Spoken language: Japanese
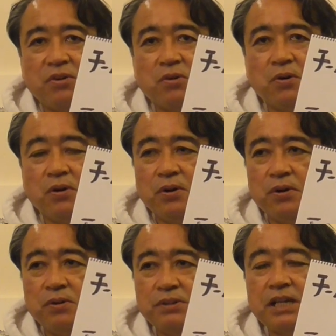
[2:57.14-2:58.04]
こ
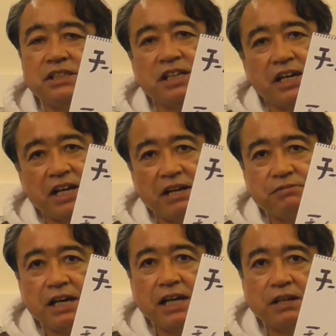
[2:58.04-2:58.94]
こ2試合かな
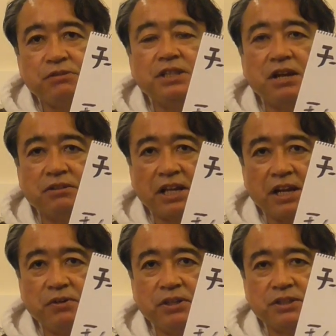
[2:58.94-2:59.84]
2桁打ってるんで
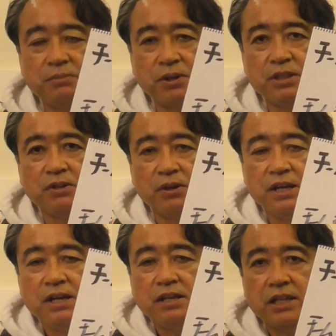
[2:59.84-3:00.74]
ねオリックスもヒット
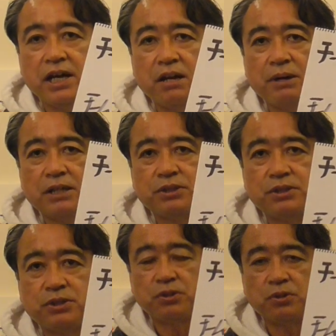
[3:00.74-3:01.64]
だからまあ
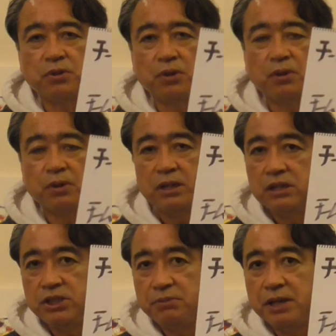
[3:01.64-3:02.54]
ちょっとこの
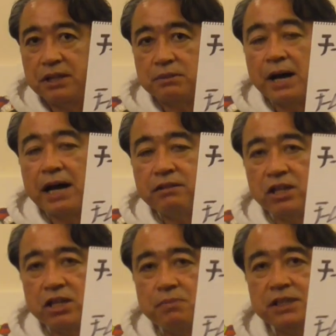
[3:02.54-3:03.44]
チーム打率も上がっ
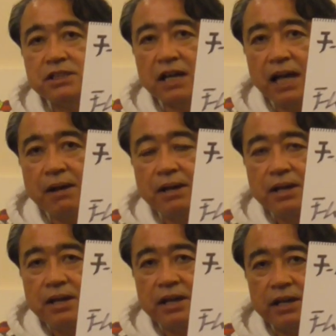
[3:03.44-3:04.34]
てきましたが、
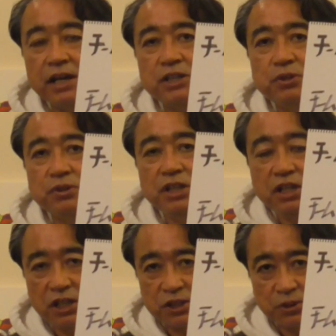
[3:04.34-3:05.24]
え現状
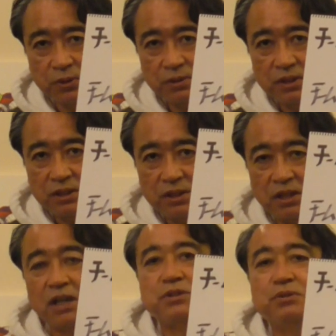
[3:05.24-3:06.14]
2位でしょ
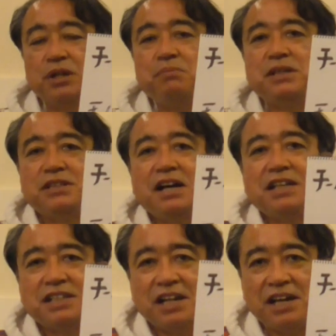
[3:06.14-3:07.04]
でなんかそんなイメージな
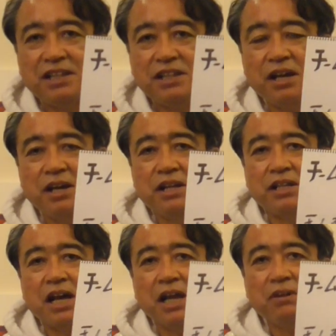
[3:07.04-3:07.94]
いじゃないで
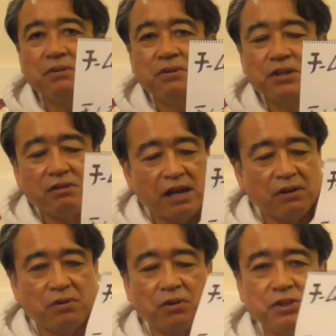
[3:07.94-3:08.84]
投げる方では
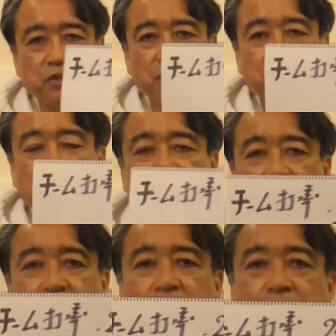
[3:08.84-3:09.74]
この12球団
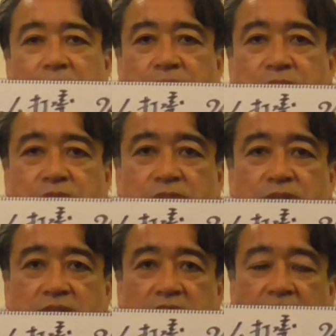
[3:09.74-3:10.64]
4番目という
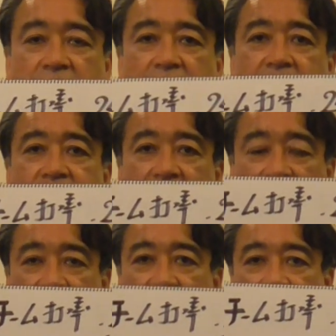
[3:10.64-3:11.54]
数字ではあるんだ
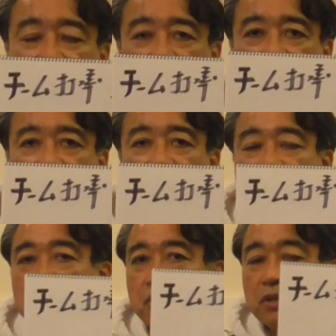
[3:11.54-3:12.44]
ねで実際に
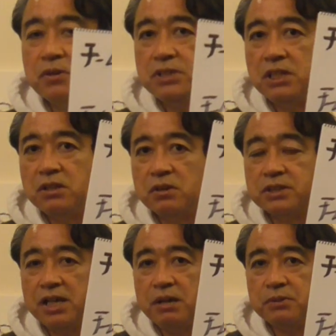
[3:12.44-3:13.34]
この巨人と
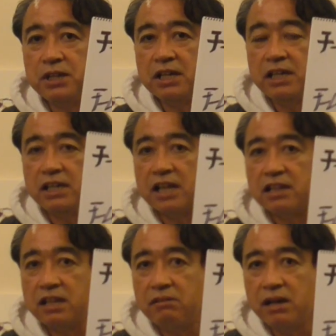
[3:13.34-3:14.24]
西武に
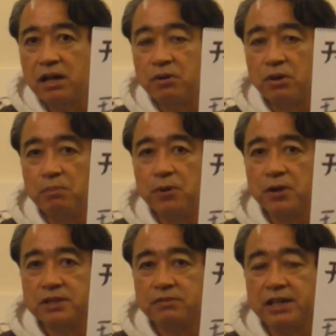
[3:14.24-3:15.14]
至ってはこの防御
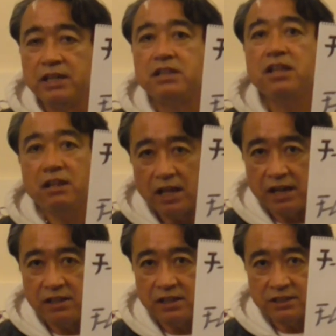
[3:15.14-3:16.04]
率は1点台
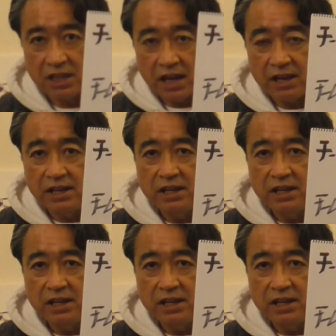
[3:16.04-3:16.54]
ですから、